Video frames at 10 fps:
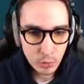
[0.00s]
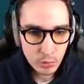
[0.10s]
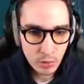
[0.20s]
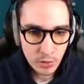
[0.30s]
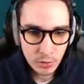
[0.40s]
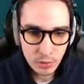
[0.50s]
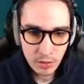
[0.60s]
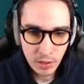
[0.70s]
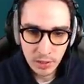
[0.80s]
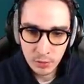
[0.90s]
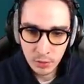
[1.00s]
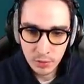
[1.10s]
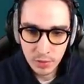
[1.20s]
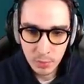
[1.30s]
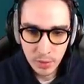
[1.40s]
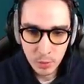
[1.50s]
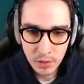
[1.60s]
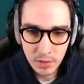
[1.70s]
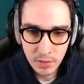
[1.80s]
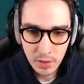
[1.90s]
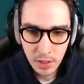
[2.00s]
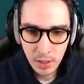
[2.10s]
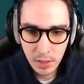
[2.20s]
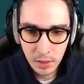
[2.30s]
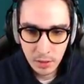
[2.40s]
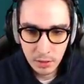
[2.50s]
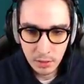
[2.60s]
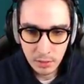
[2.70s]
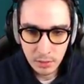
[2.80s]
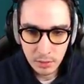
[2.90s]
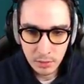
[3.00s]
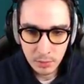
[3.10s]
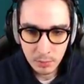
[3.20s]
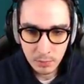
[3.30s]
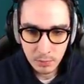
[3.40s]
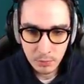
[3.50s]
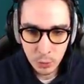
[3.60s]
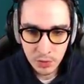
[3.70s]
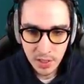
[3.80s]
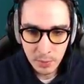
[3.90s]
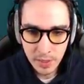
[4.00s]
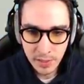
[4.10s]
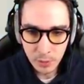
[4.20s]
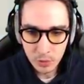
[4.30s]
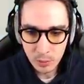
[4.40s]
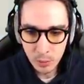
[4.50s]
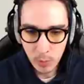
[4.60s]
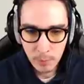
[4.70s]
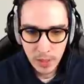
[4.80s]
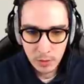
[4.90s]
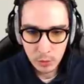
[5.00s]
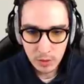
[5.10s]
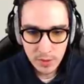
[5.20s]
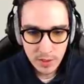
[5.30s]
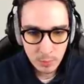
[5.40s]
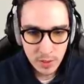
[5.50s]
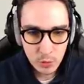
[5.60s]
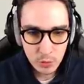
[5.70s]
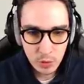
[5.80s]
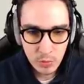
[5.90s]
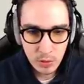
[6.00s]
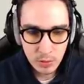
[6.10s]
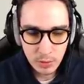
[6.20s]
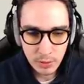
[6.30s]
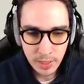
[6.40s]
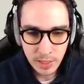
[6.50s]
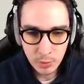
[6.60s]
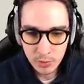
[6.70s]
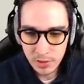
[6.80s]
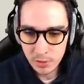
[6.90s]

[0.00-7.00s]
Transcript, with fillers: et pour le coup voilà si vous avez Razor n'hésitez pas à l'utiliser euh, de cette manière tout simplement. Donc là on va se taper justement à la